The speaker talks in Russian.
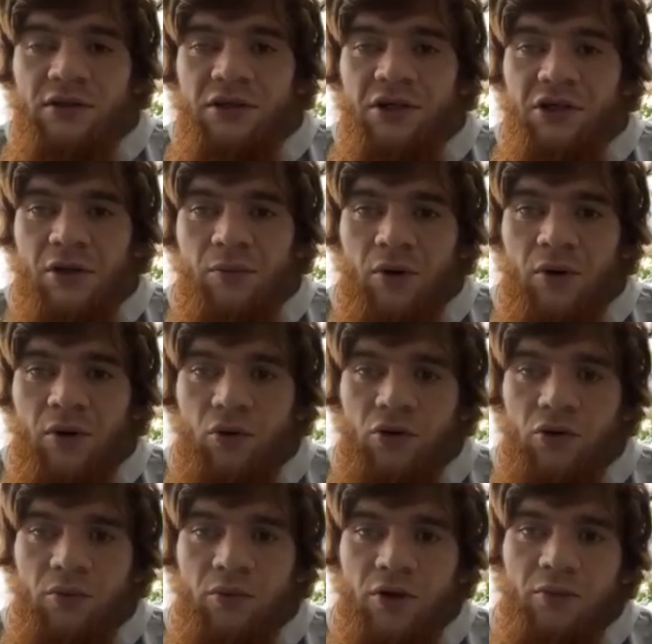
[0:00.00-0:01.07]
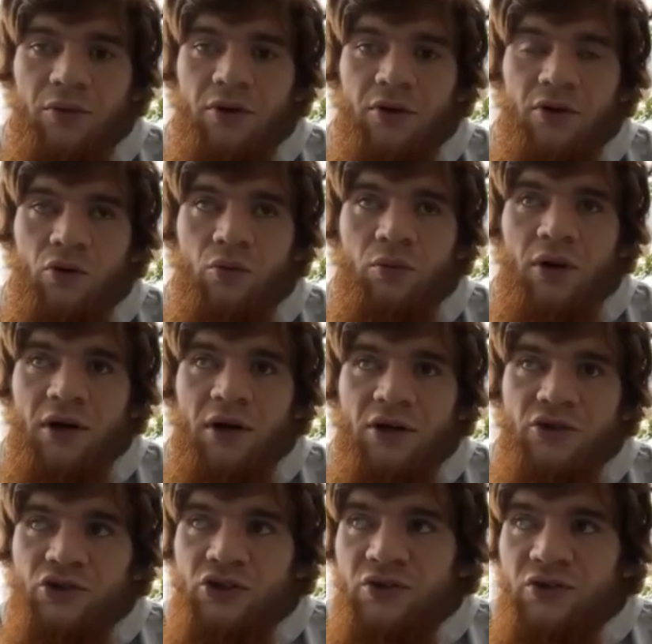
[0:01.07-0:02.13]
тренер по вольной борьбе, Курбан
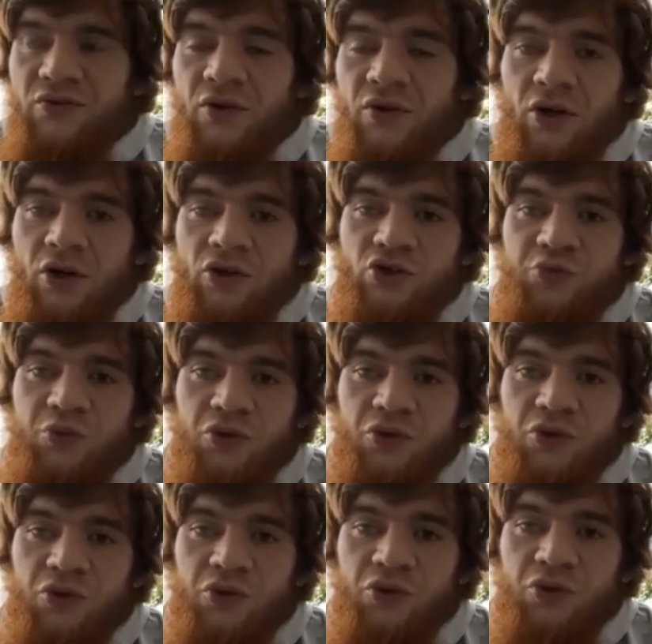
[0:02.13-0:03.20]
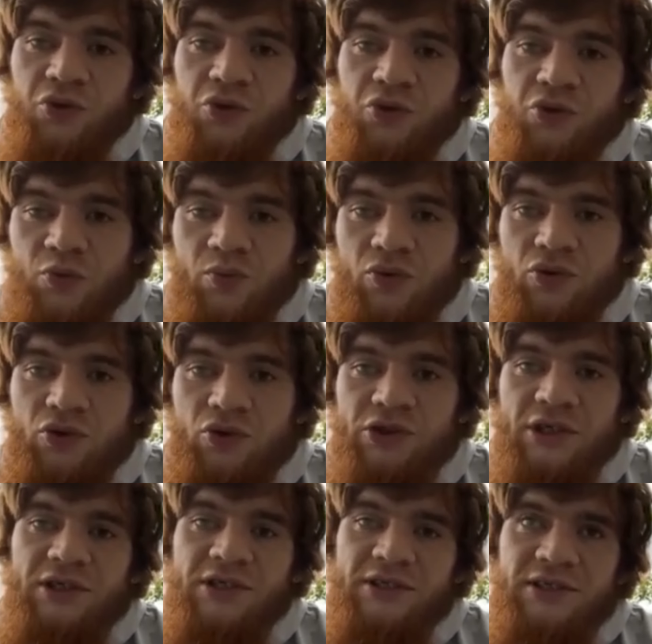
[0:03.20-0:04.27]
Гаджиев, Чемпионы России, черный пояс,
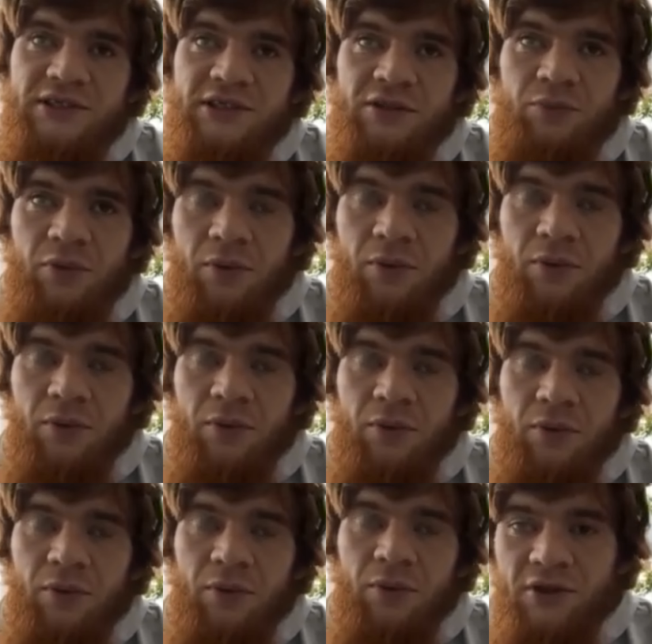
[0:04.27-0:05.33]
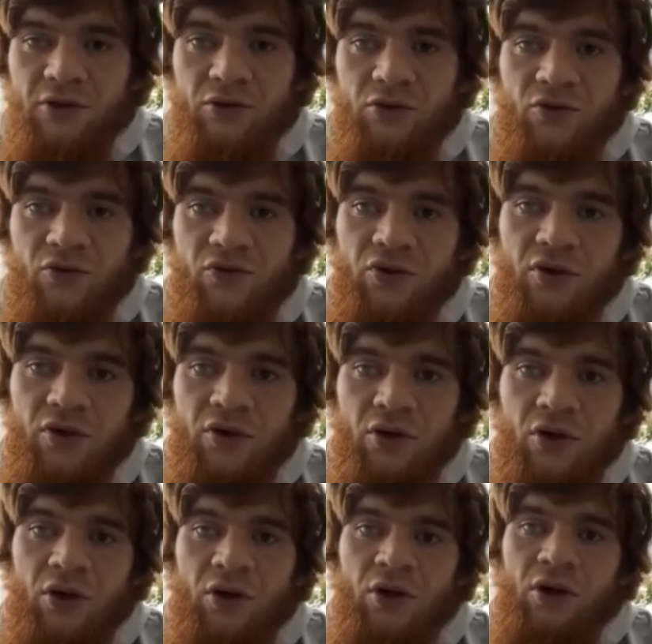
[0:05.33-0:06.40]
они здесь и помогали мне в подготовке.
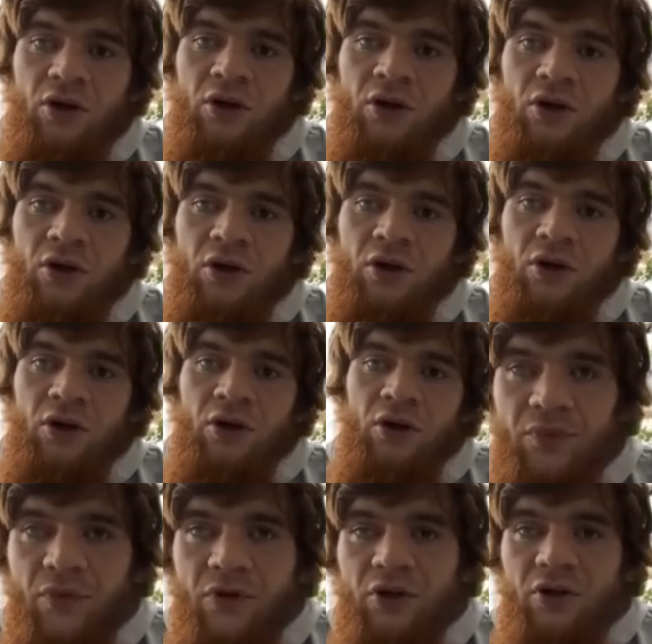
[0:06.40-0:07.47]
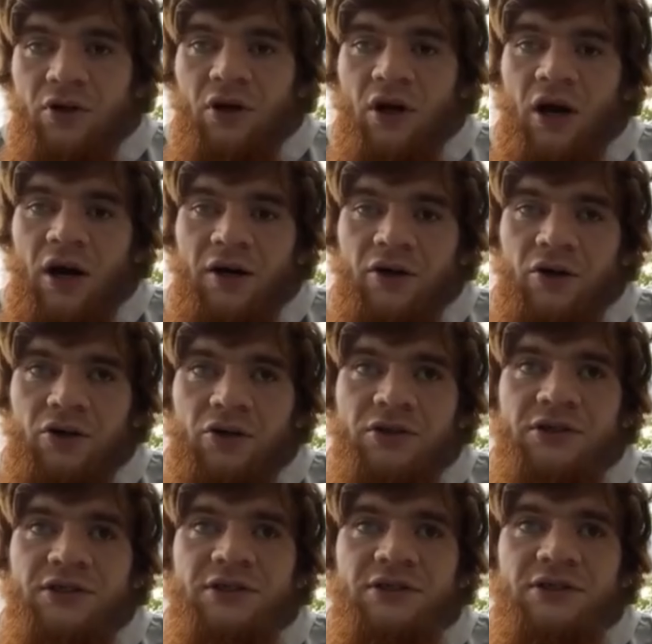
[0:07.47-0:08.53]
И Гая,
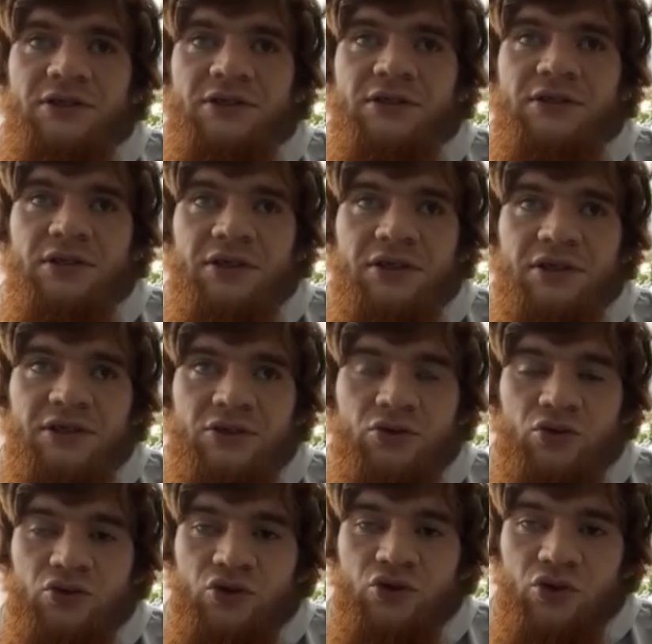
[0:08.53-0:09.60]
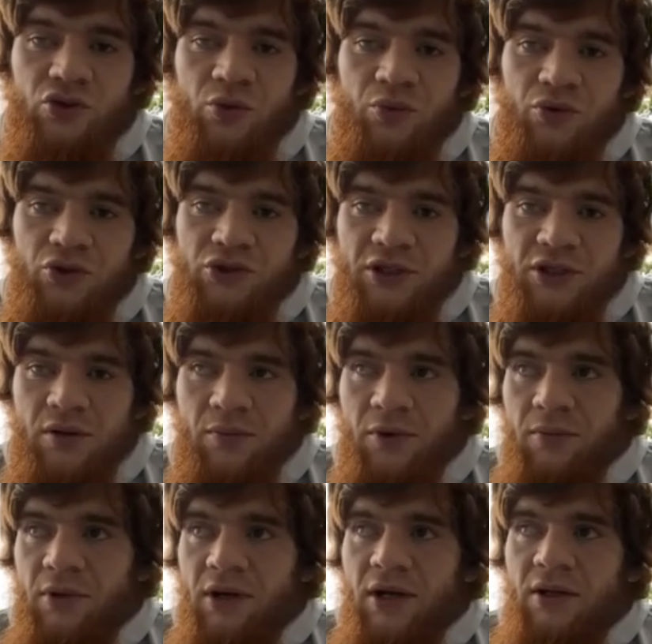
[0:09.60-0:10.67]
есть тренер, есть тоже черный пояс, они
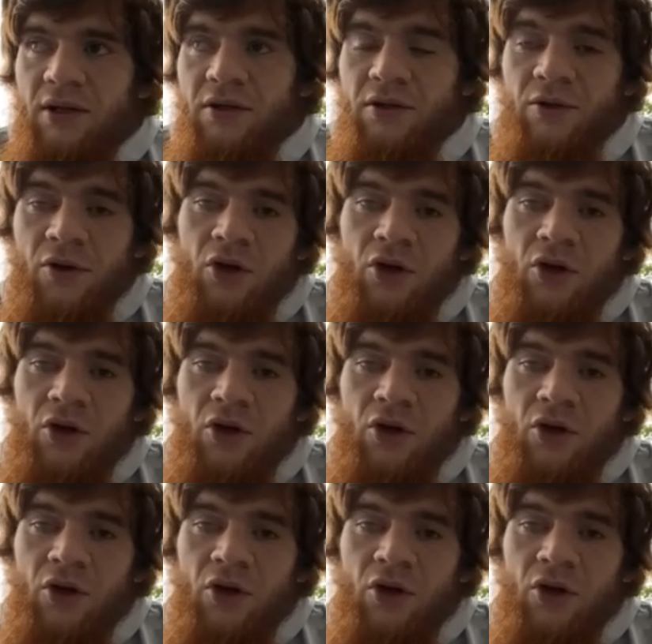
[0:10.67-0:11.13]
помогали. И